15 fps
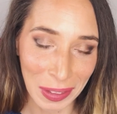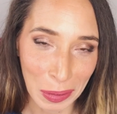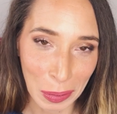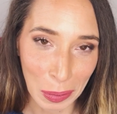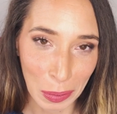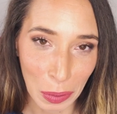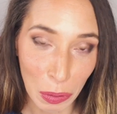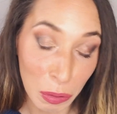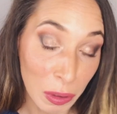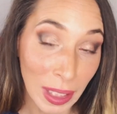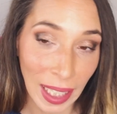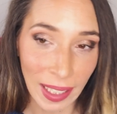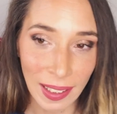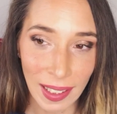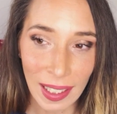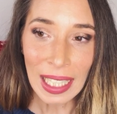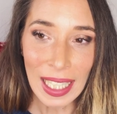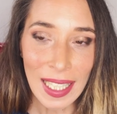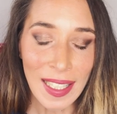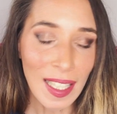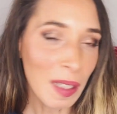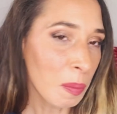de, vous gâter et
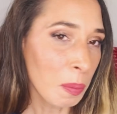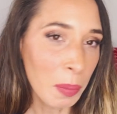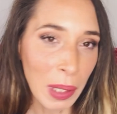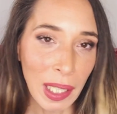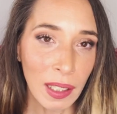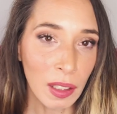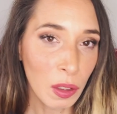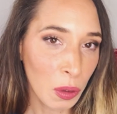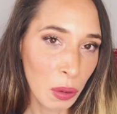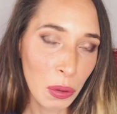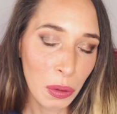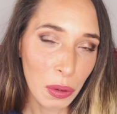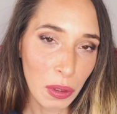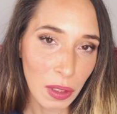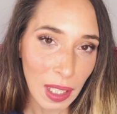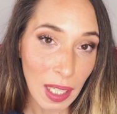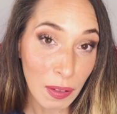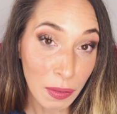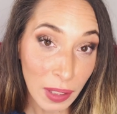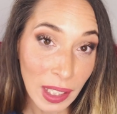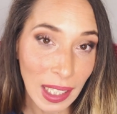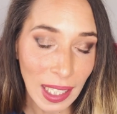ça pas que euh, la
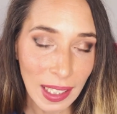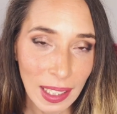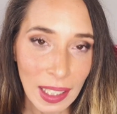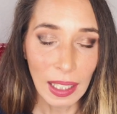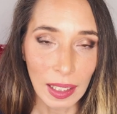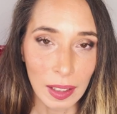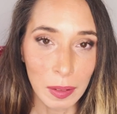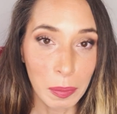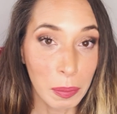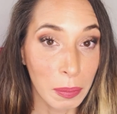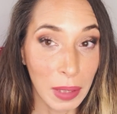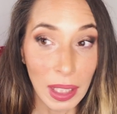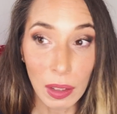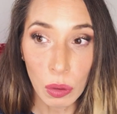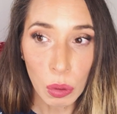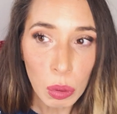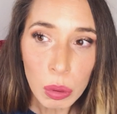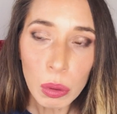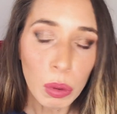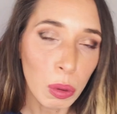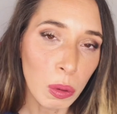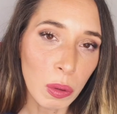fin de l'année hein, mais tout
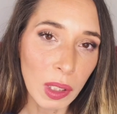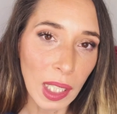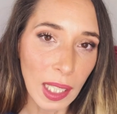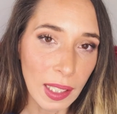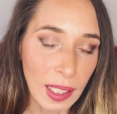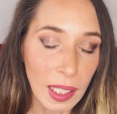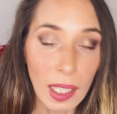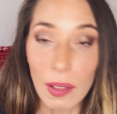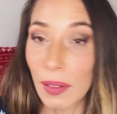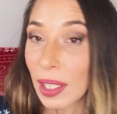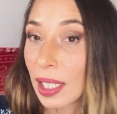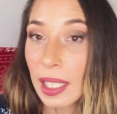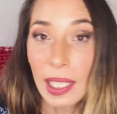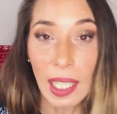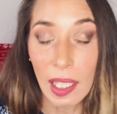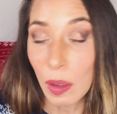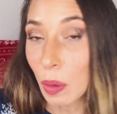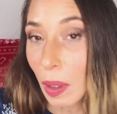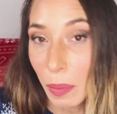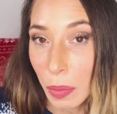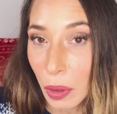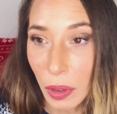au long de l'année avec les
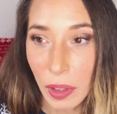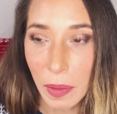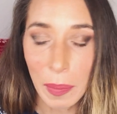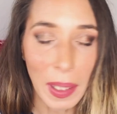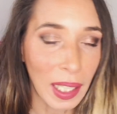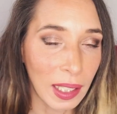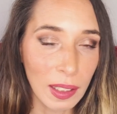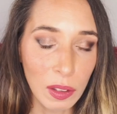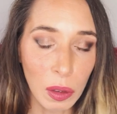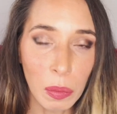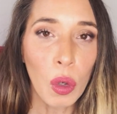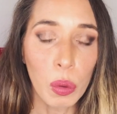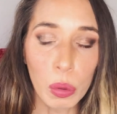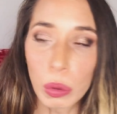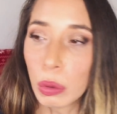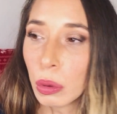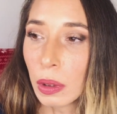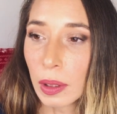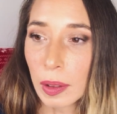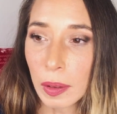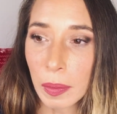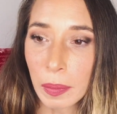à Box par exemple ou
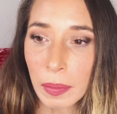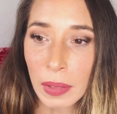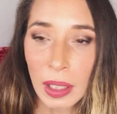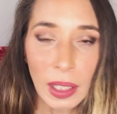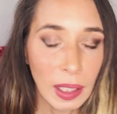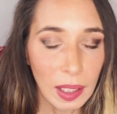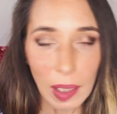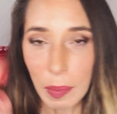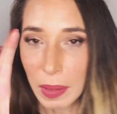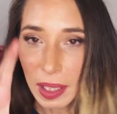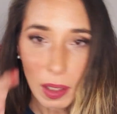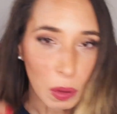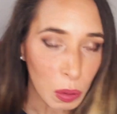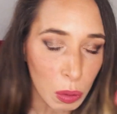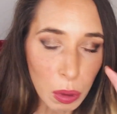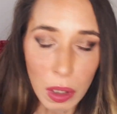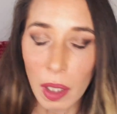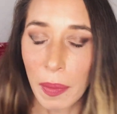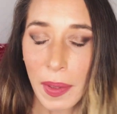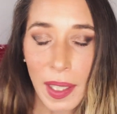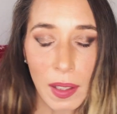des petits concours comme ça